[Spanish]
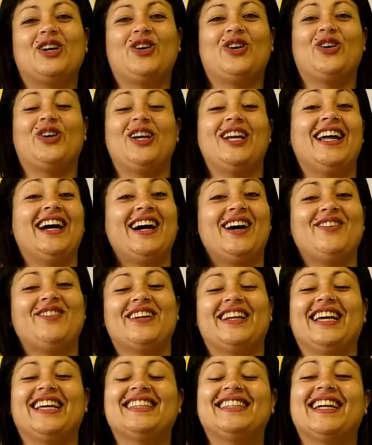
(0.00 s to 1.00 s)
Hola,
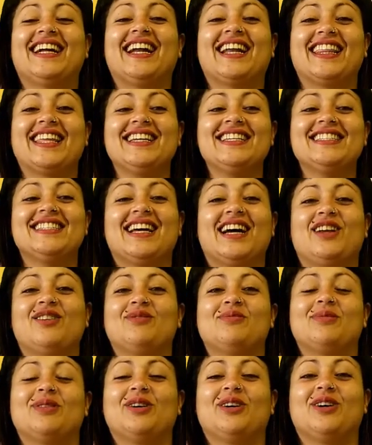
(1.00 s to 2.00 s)
buenas tardes,
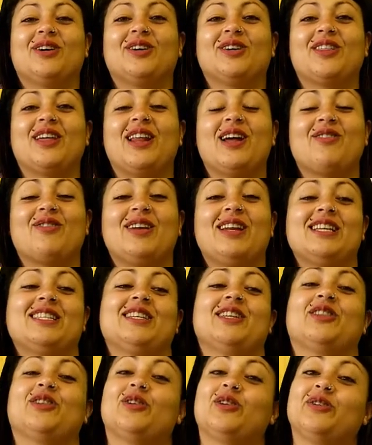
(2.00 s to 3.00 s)
alumnos de la Escuela
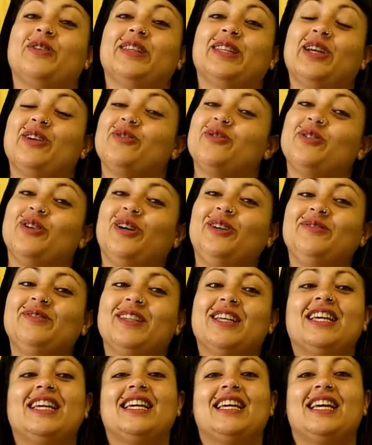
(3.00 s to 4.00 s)
191.
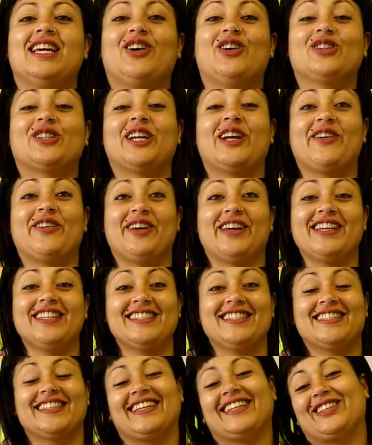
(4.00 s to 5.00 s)
Otra
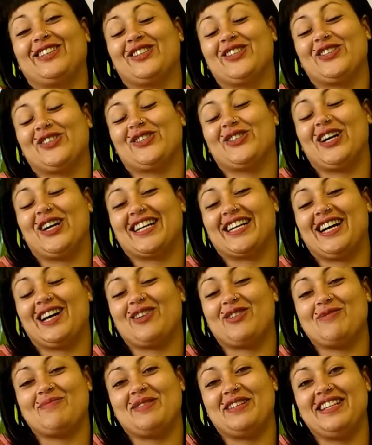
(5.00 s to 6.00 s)
vez estoy yo
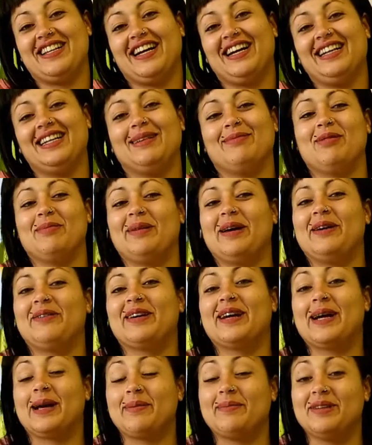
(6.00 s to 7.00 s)
acá, Romina, la mamá
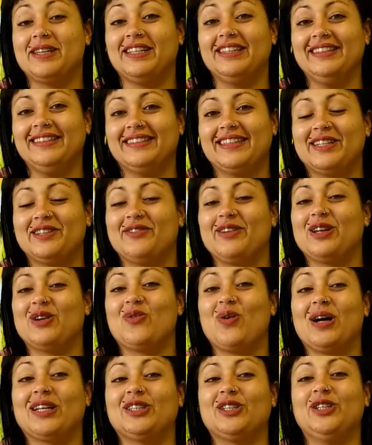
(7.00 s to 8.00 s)
de Benjamín, de nivel
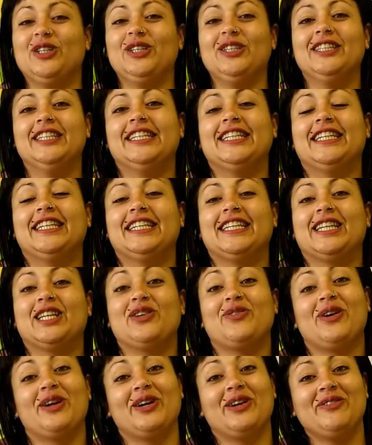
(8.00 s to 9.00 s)
4.
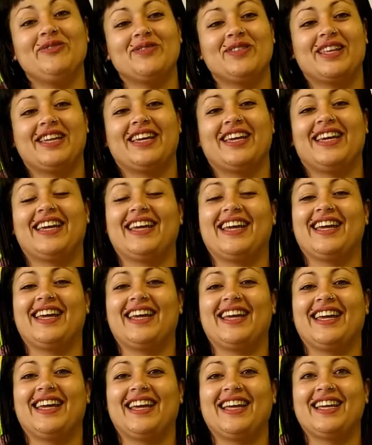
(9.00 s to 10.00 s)
Y bueno,
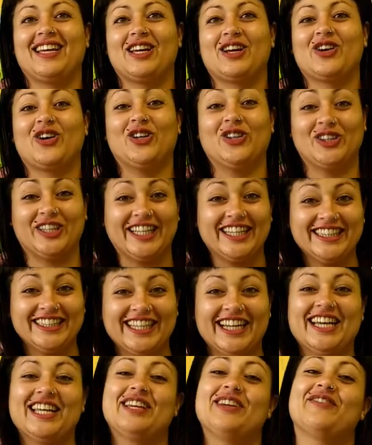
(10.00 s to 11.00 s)
eh,
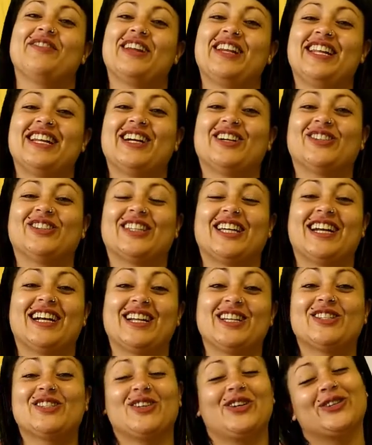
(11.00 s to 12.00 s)
contenta de venir a
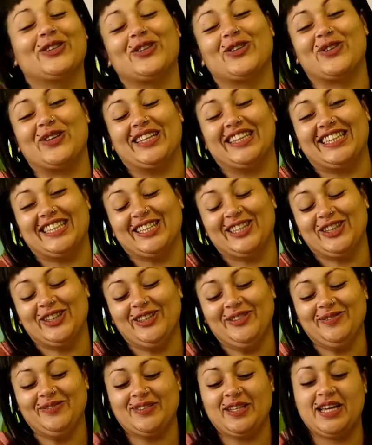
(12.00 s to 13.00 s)
contarles otro cuentito.